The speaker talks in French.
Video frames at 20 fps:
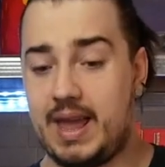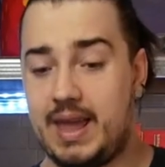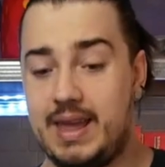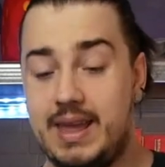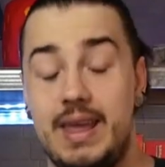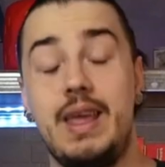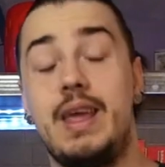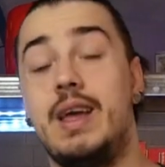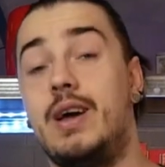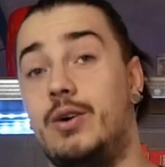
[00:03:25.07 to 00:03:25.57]

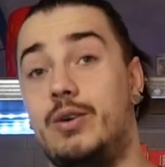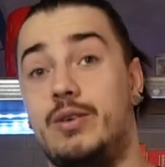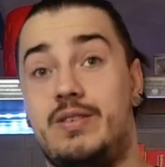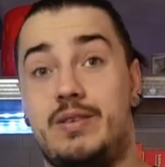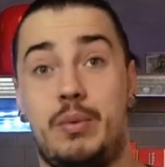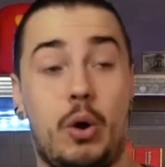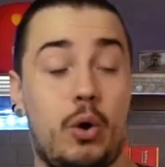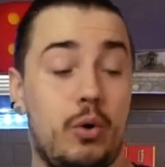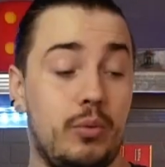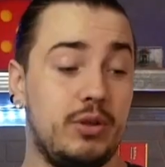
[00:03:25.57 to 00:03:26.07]
Et euh, c'est
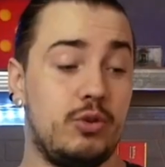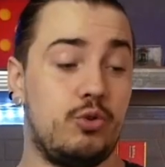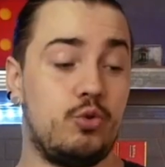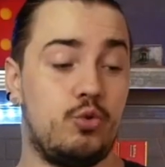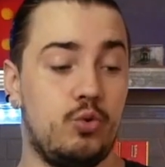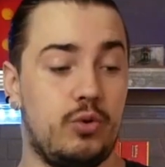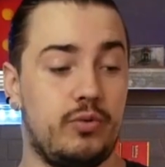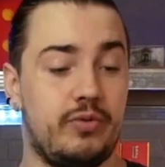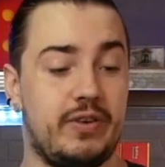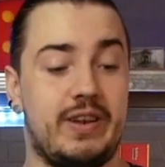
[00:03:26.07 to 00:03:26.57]
marrant, mais du
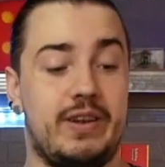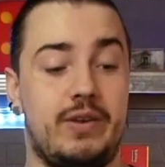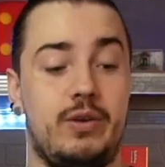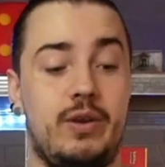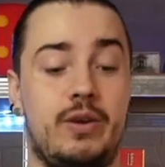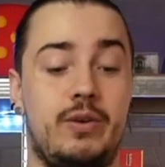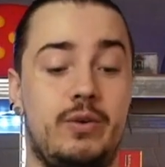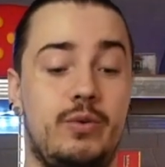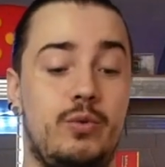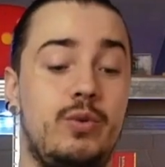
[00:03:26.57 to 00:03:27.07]
coup, en fait,
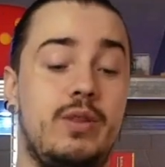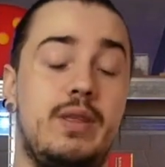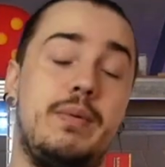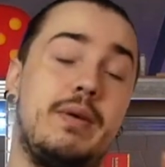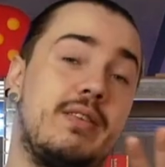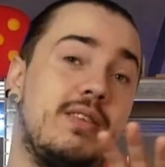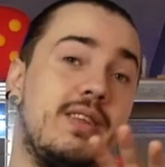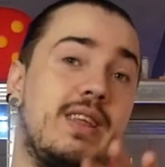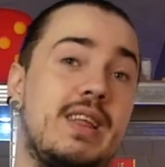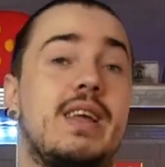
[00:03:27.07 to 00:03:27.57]
une des
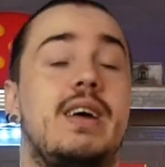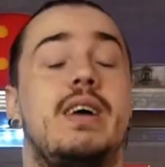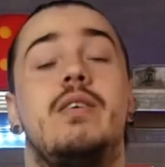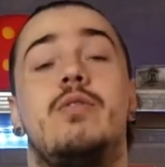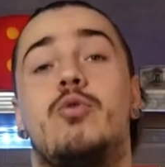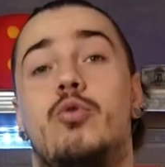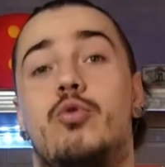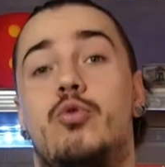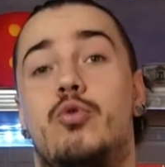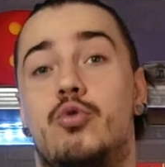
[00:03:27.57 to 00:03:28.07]
personnes qui a travaillé
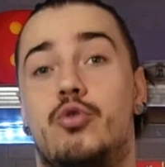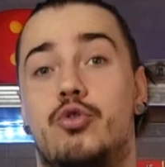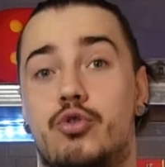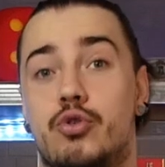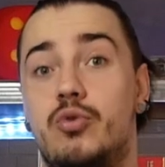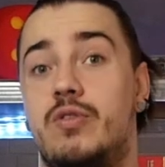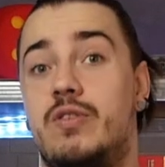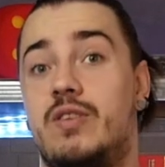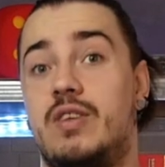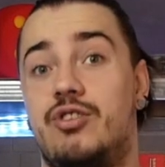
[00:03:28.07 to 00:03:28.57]
sur ce
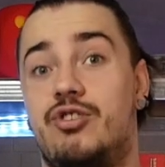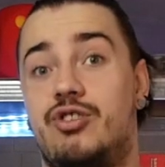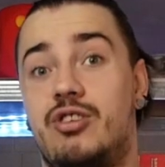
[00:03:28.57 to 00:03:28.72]
jeu, c'est